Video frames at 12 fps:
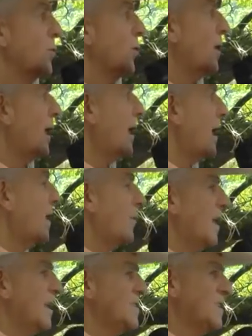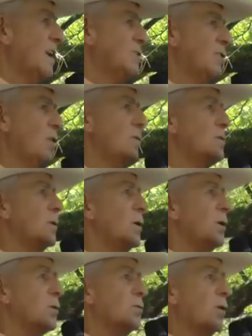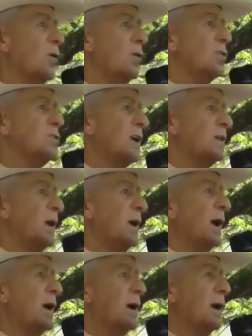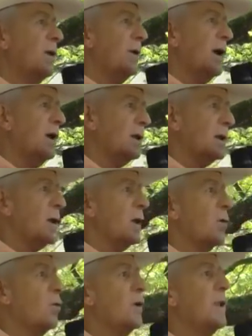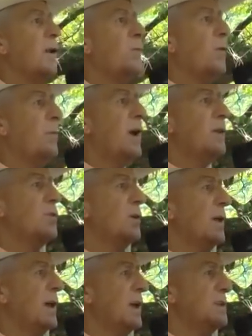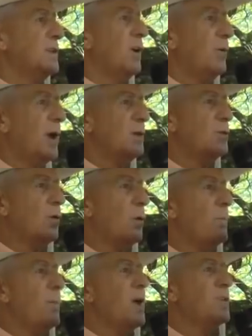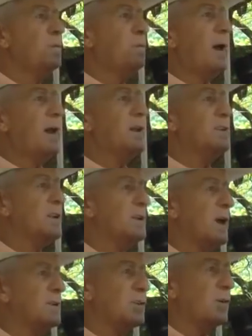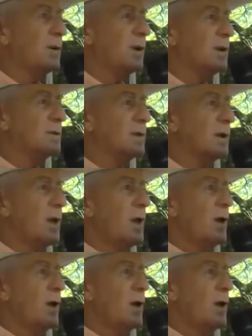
Toda la administración, todos los que tengan que ver con el fomento de este evento, mis felicitaciones.